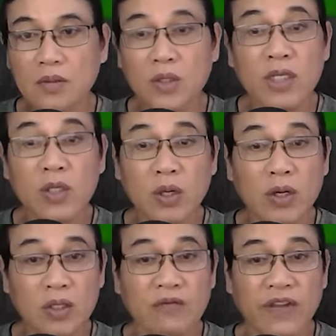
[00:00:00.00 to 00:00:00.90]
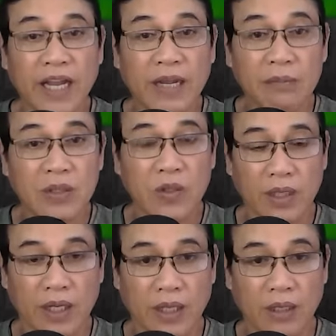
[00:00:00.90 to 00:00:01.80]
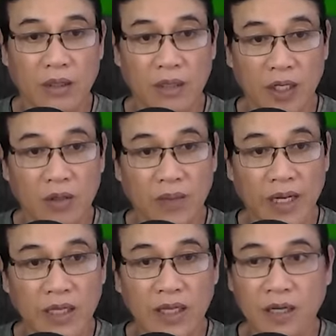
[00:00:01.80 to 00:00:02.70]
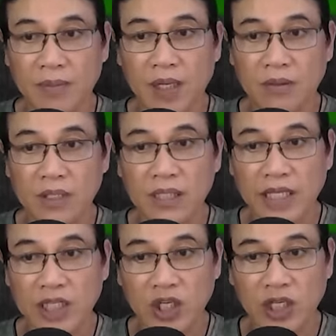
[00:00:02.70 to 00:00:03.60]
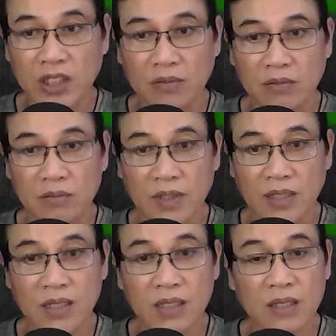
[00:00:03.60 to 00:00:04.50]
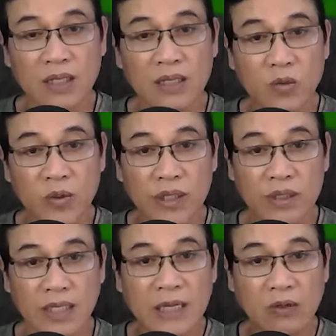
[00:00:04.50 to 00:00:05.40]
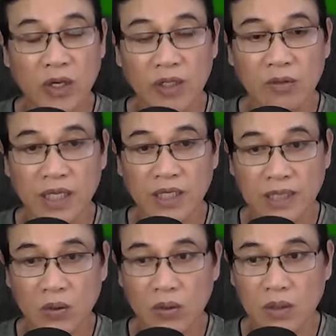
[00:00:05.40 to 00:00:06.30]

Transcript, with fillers: Tôi chưa có nói cho Vi An biết chuyện này, đợi con bé ký hợp đồng với đê en gi xong, mình sẽ đưa nó đến Win để trao đổi công việc sau.